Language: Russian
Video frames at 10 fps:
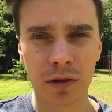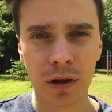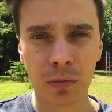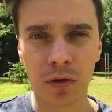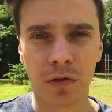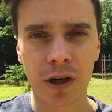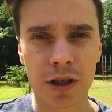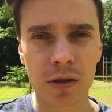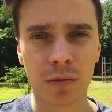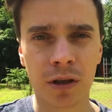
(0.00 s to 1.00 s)
не был в
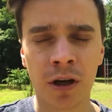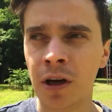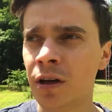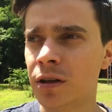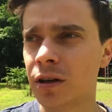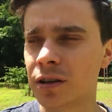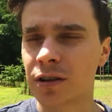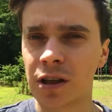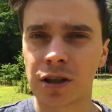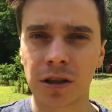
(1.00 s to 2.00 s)
режиме, э,
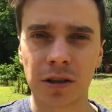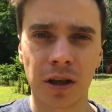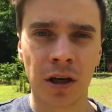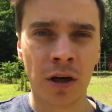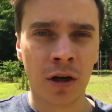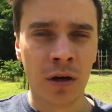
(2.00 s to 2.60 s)
знаешь, когда